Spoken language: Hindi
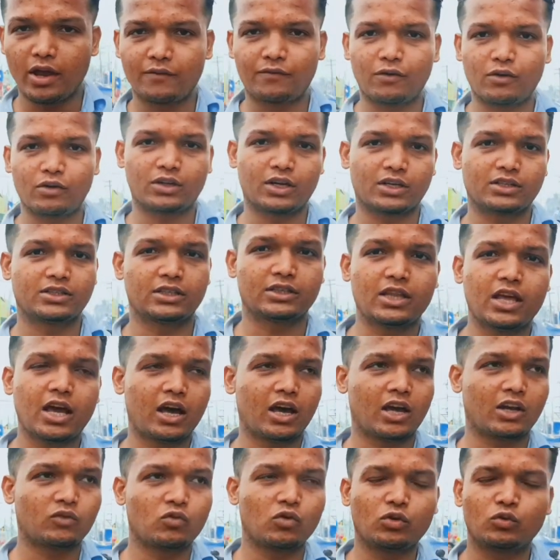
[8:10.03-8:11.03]
कोई अफोर्ड कर सकता
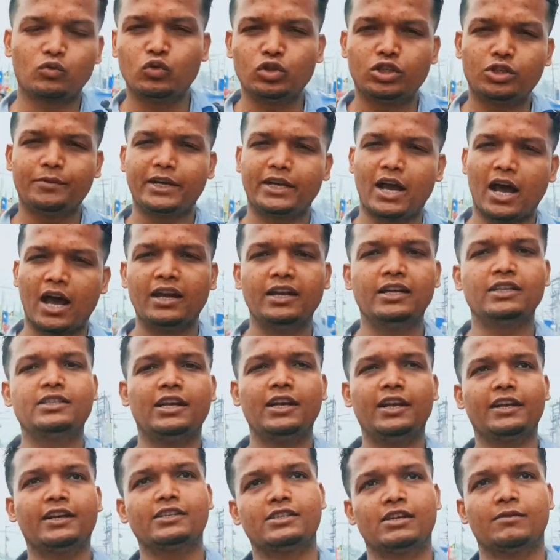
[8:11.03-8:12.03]
है हर कोई कुछ भी खाने
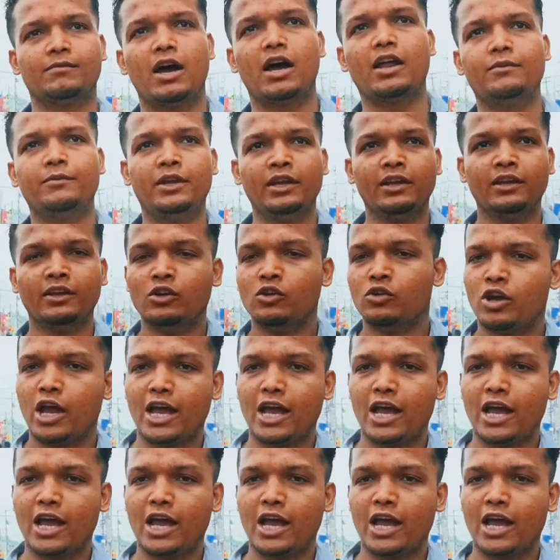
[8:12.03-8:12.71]
से लेकर सामान भी